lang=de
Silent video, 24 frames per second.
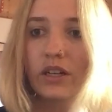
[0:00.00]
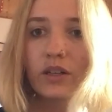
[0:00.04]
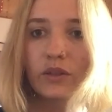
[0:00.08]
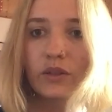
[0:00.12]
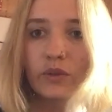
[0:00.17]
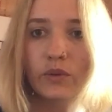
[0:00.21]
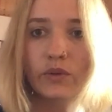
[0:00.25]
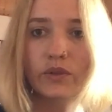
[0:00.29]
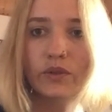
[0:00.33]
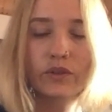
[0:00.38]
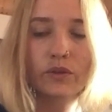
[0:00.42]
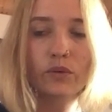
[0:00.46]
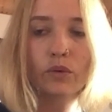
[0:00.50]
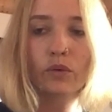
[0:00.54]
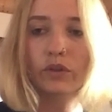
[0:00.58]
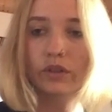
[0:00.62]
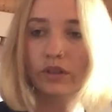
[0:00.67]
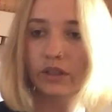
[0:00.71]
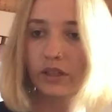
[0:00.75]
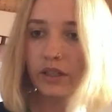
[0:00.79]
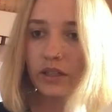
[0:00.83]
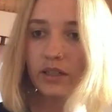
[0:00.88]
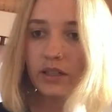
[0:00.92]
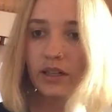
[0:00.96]
Also es
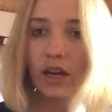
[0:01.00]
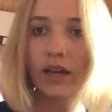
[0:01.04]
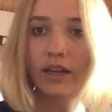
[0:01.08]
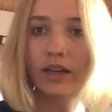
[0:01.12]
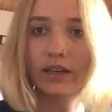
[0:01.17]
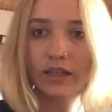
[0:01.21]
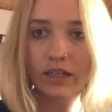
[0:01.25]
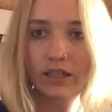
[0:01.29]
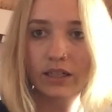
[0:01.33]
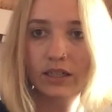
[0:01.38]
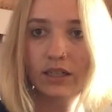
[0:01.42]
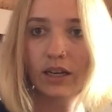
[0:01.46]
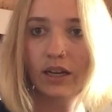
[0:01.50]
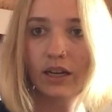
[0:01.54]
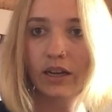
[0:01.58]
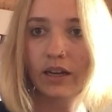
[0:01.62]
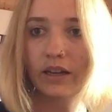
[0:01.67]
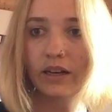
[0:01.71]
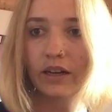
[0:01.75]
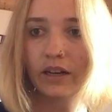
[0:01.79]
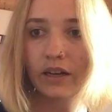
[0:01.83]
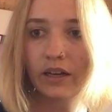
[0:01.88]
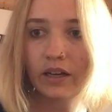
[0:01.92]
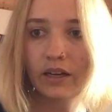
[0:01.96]
korrigiert einen da
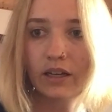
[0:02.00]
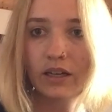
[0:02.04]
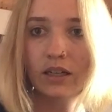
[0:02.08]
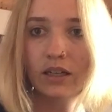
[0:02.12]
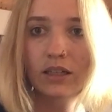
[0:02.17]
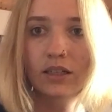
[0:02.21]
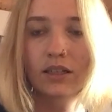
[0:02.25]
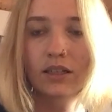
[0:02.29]
keiner.